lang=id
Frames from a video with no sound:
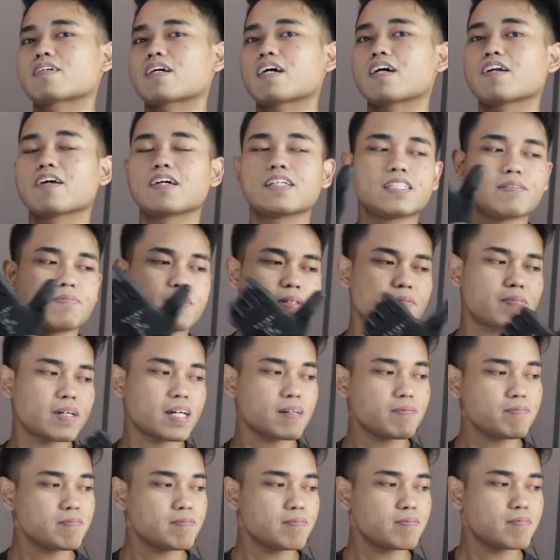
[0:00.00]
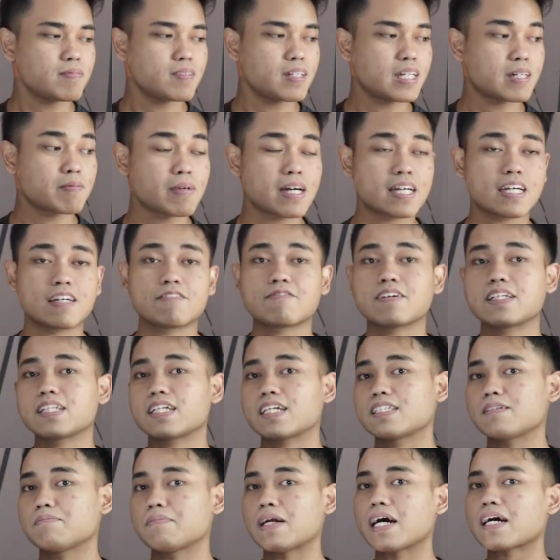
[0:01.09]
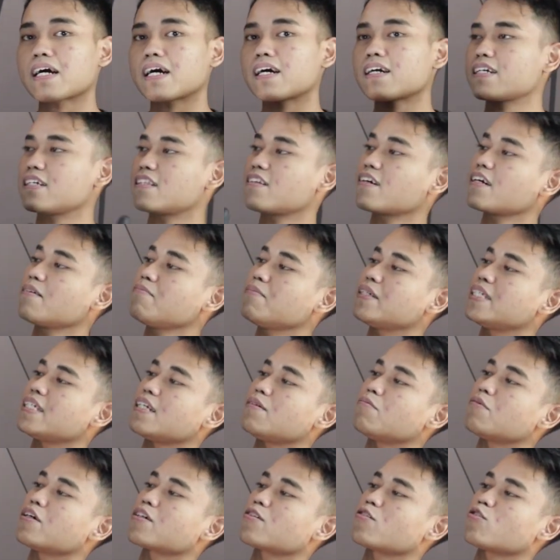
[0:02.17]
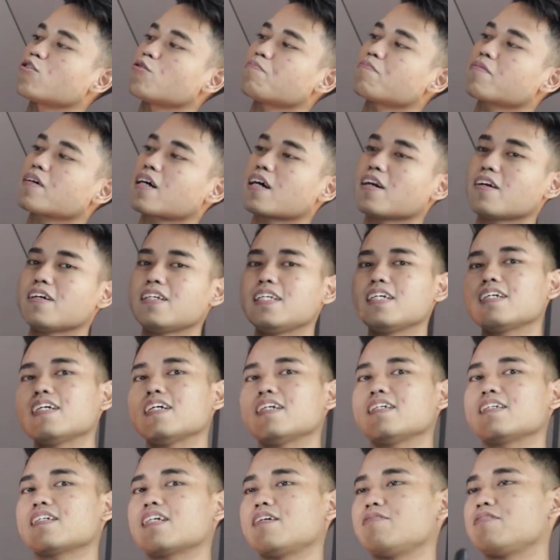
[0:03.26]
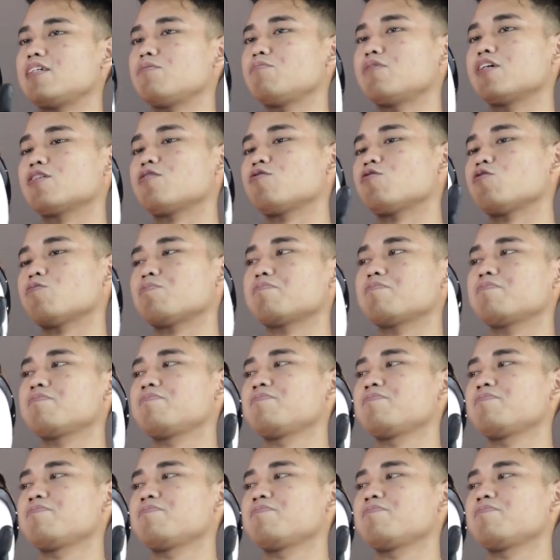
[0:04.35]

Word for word: Kalau yang GP Prime yang bagian ventilasi belakang itu kan bisa dibuka tutup. Kalau ini nggak, nggak bisa dibuka tutup.